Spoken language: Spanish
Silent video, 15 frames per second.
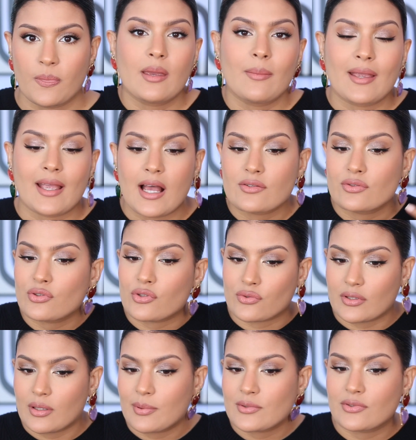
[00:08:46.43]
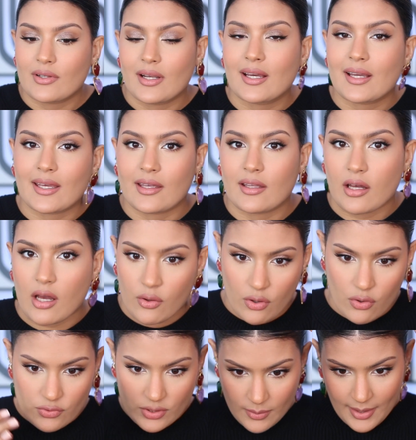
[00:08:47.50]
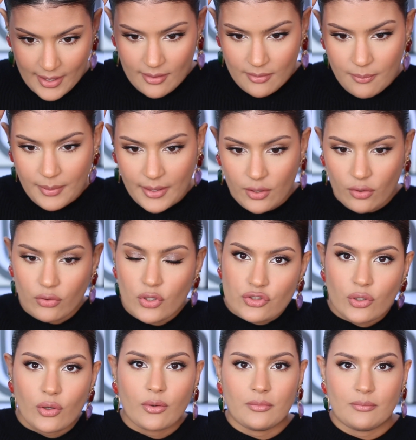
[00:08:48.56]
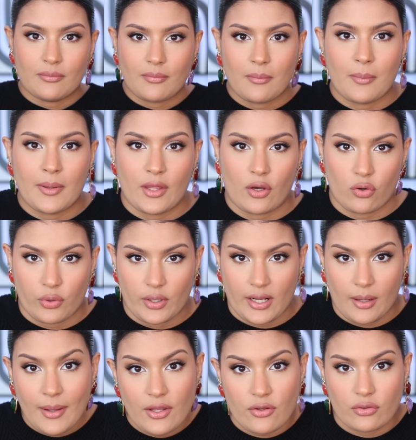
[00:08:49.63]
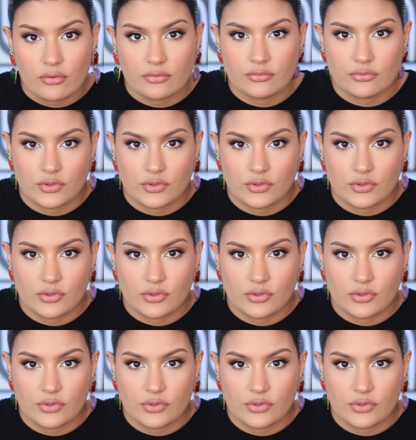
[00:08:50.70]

Y en mi caso, yo soy una persona que ahora no se ve, pero yo me decoloré el cabello.